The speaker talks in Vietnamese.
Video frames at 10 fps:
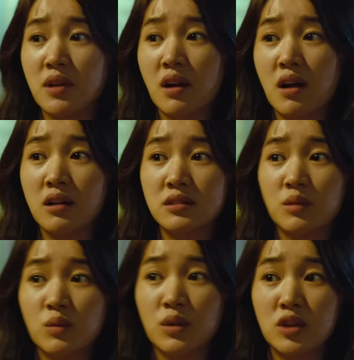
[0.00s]
mà đến nhờ anh
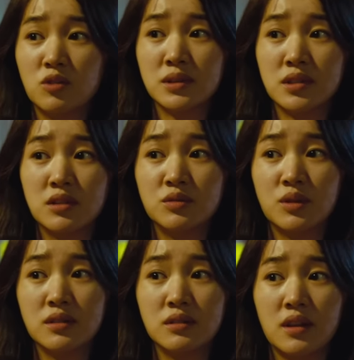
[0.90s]
Di xuống hố tìm
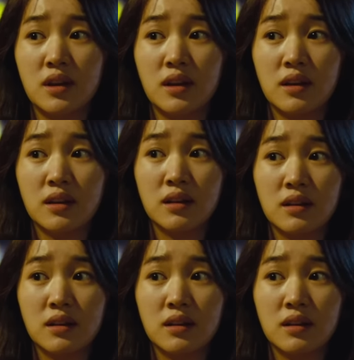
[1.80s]
hộ cái túi sách.